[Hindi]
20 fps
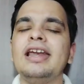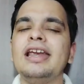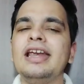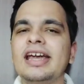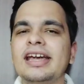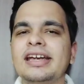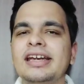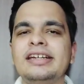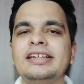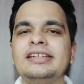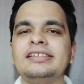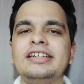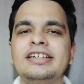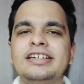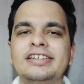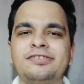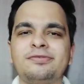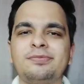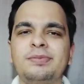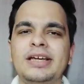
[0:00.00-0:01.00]
लेकिन
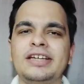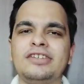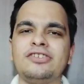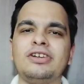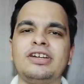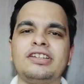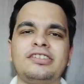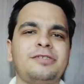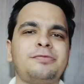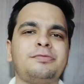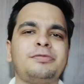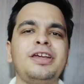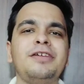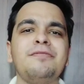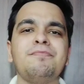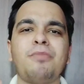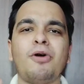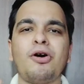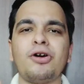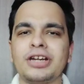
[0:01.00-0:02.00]
डिस्प्ले जो है सबसे
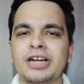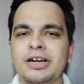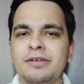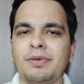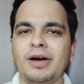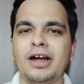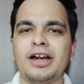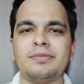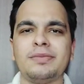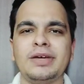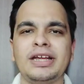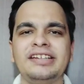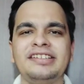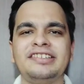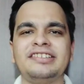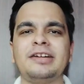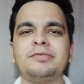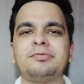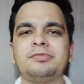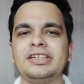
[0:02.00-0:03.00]
इंपॉर्टेंट पार्ट मेरे
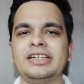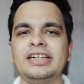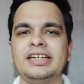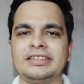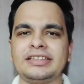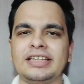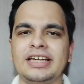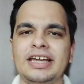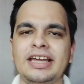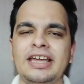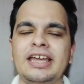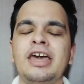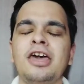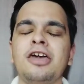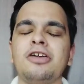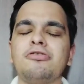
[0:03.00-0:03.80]
हिसाब से रहता है